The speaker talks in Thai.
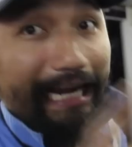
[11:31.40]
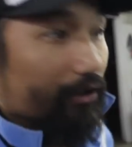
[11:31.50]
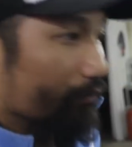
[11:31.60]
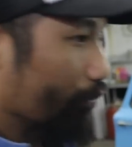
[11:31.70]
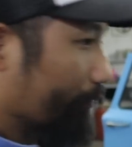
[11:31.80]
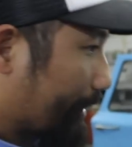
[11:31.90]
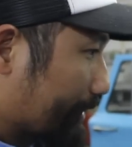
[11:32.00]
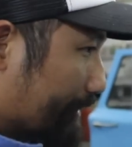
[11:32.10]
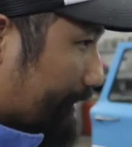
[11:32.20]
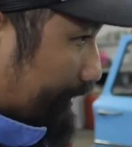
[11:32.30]
งานของผมละ
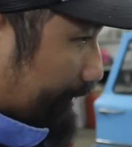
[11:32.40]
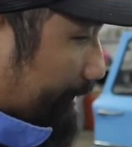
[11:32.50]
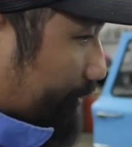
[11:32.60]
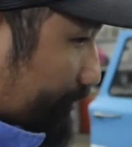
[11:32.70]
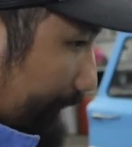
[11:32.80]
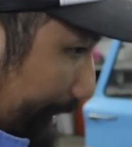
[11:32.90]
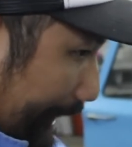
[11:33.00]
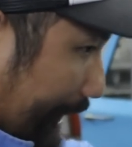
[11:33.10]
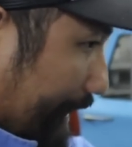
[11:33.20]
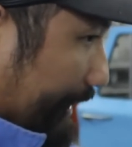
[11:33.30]
ที่จะจัด
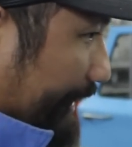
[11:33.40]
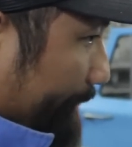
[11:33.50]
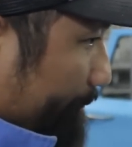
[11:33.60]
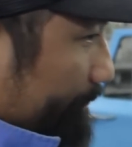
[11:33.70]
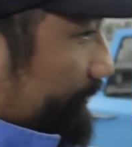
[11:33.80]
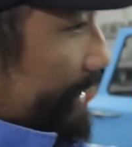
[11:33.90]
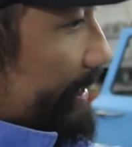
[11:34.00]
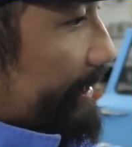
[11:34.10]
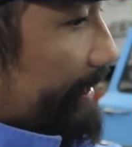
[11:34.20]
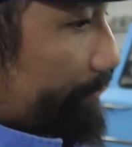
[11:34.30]
การเก็บสี
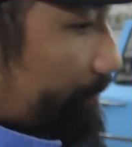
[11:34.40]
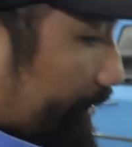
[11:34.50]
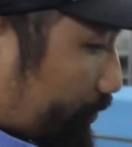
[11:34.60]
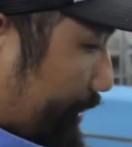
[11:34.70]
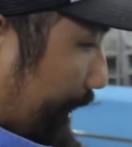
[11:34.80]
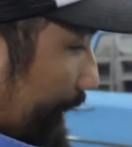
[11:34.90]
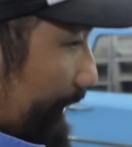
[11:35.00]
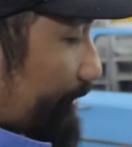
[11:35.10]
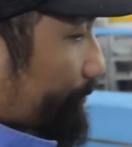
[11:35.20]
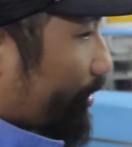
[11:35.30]
เก็บอะไรทุกอย่าง
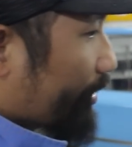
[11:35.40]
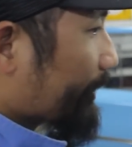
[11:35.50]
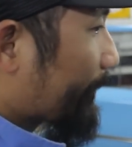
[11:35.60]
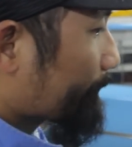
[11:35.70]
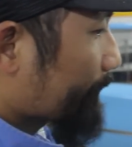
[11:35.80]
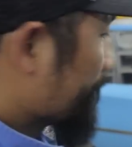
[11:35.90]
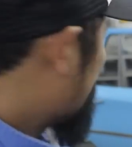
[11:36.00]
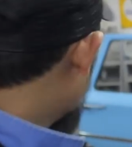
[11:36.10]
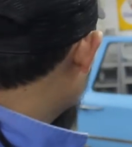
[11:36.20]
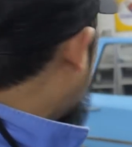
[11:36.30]
ให้เรียบร้อยนะครับ
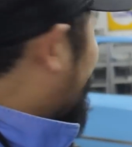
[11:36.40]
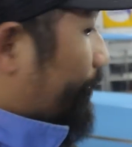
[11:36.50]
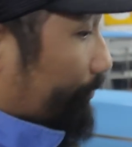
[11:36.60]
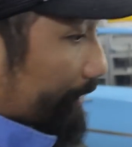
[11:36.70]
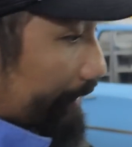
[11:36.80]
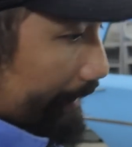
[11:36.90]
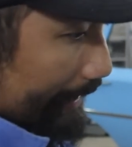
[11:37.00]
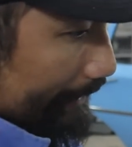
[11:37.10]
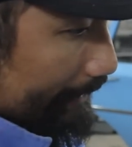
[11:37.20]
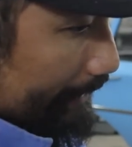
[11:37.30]
ล้างห้องเครื่อง
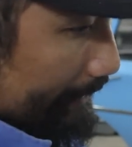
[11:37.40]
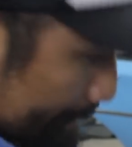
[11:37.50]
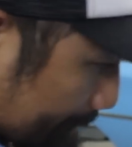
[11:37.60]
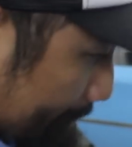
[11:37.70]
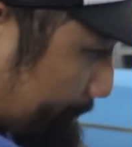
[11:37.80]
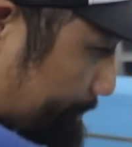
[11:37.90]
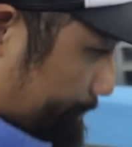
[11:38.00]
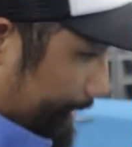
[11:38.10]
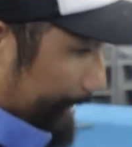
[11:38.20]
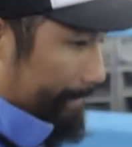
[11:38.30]
ล้างอะไร
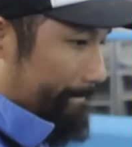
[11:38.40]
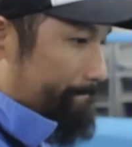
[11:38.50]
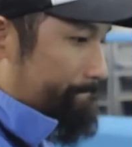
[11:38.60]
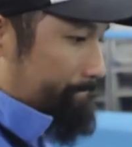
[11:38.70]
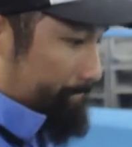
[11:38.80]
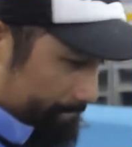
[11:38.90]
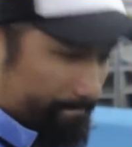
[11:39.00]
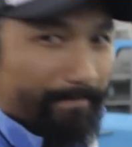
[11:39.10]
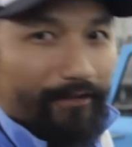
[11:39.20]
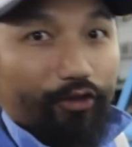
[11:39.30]
ไป
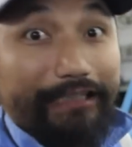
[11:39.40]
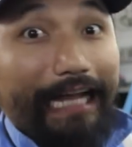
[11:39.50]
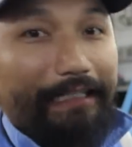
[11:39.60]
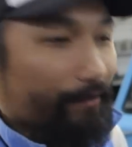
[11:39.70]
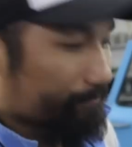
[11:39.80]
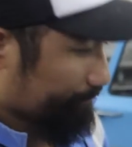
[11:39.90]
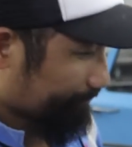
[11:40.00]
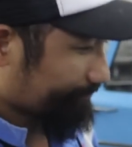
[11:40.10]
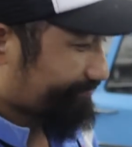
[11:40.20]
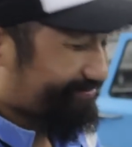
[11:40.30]
ต้องทันครับ
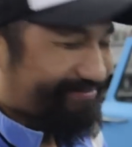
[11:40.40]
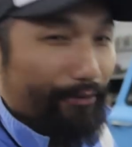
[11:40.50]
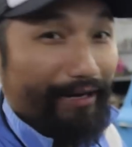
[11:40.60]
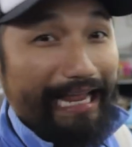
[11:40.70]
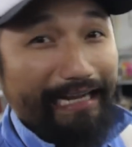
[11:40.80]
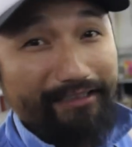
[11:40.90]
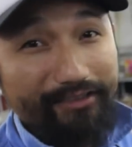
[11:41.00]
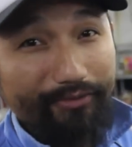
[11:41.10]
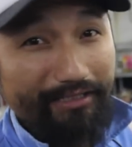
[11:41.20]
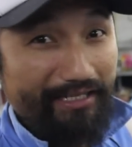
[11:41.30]
มีเวลาถึง
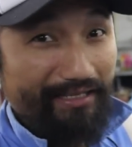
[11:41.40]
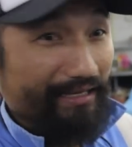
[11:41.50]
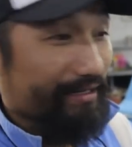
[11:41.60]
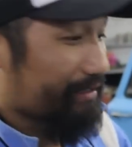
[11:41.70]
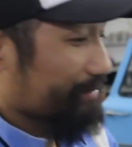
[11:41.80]
วันที่สี่